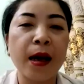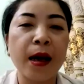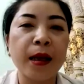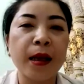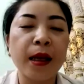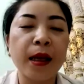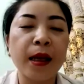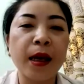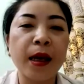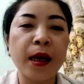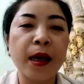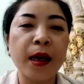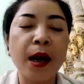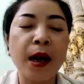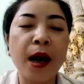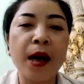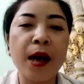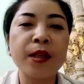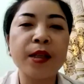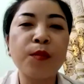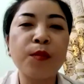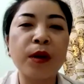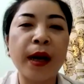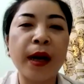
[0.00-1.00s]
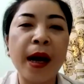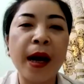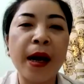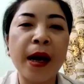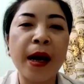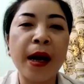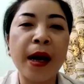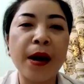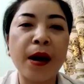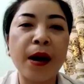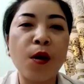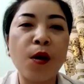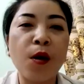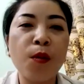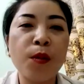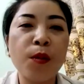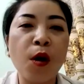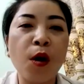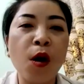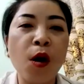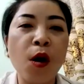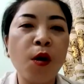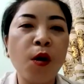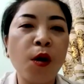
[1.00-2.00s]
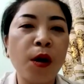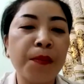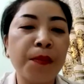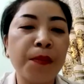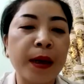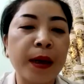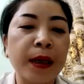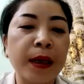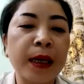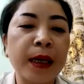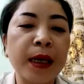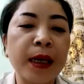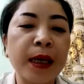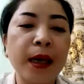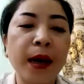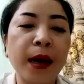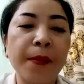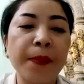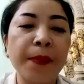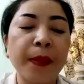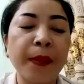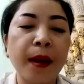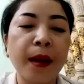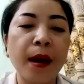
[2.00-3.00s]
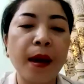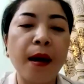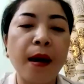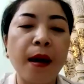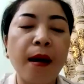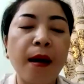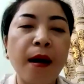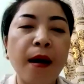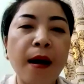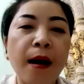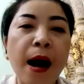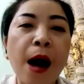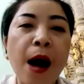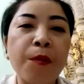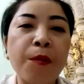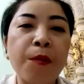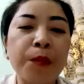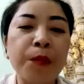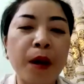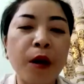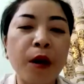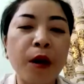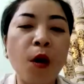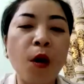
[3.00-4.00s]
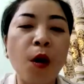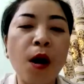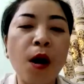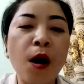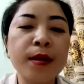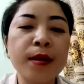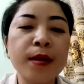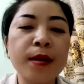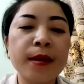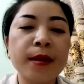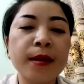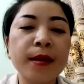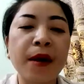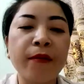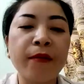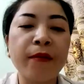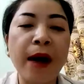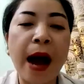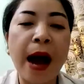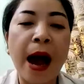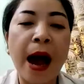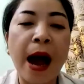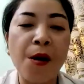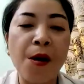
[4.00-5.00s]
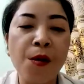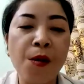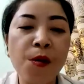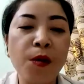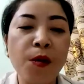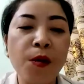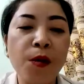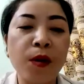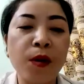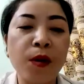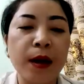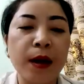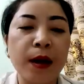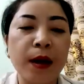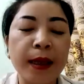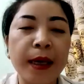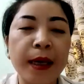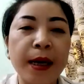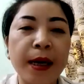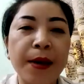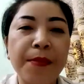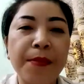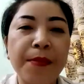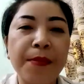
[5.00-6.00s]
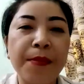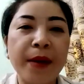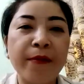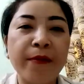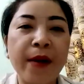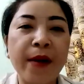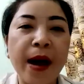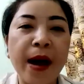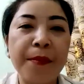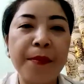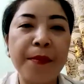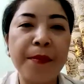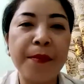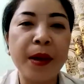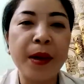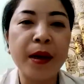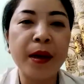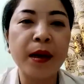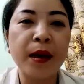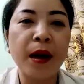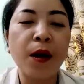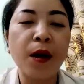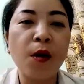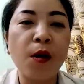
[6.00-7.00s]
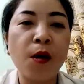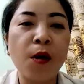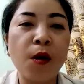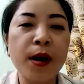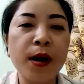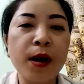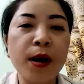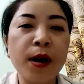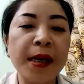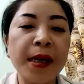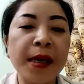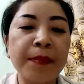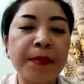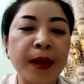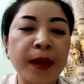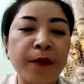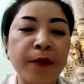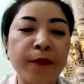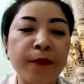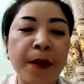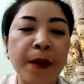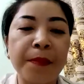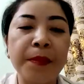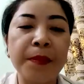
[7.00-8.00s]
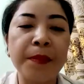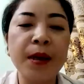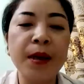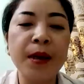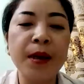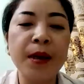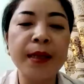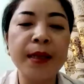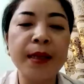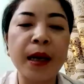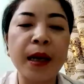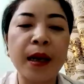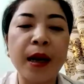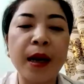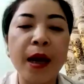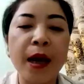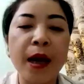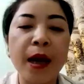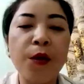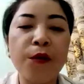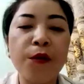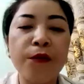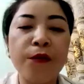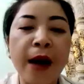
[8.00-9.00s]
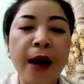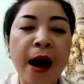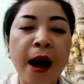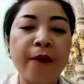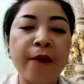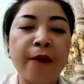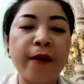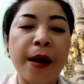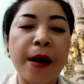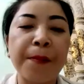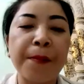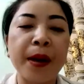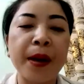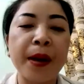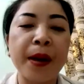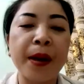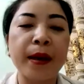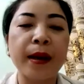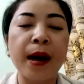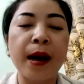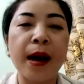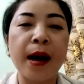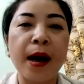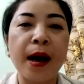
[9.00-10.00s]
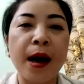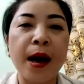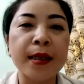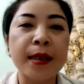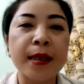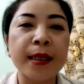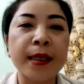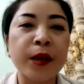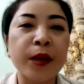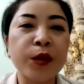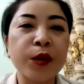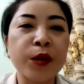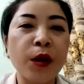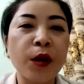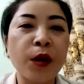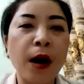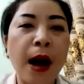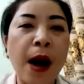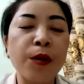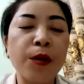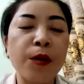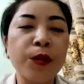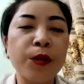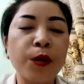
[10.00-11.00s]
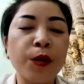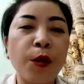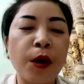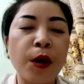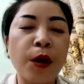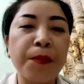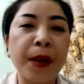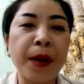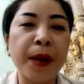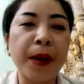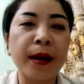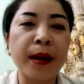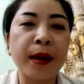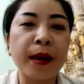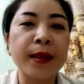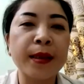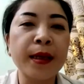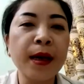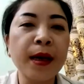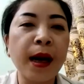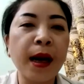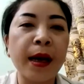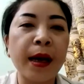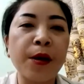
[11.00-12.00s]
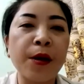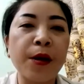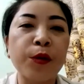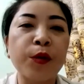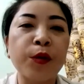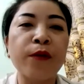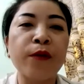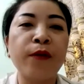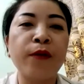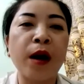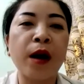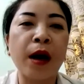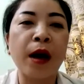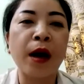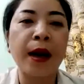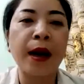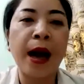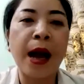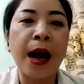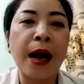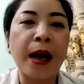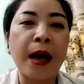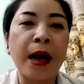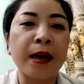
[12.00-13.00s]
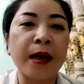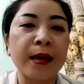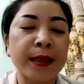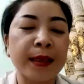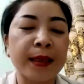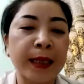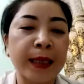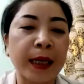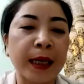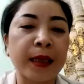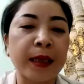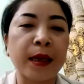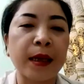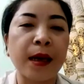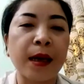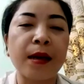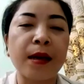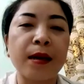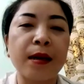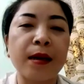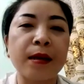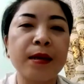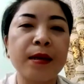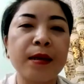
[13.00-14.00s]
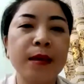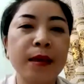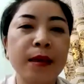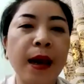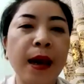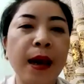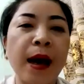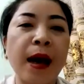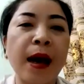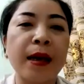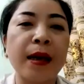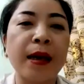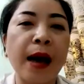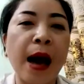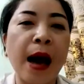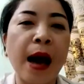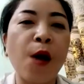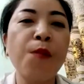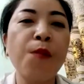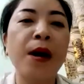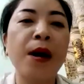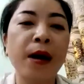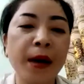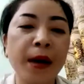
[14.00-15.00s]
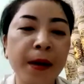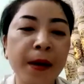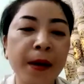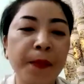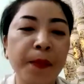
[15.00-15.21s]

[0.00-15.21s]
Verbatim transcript: Thì à, trong một ngày à, hôm đó con mình đi à, Ờ, học ờ, có dây mực và áo thì mình về mình ờ, có trải nghiệm sản phẩm nước giặt uh, Ecolova và mình giặt cho áo cho con mình thì rất là điều tuyệt vời là sạch như là áo mới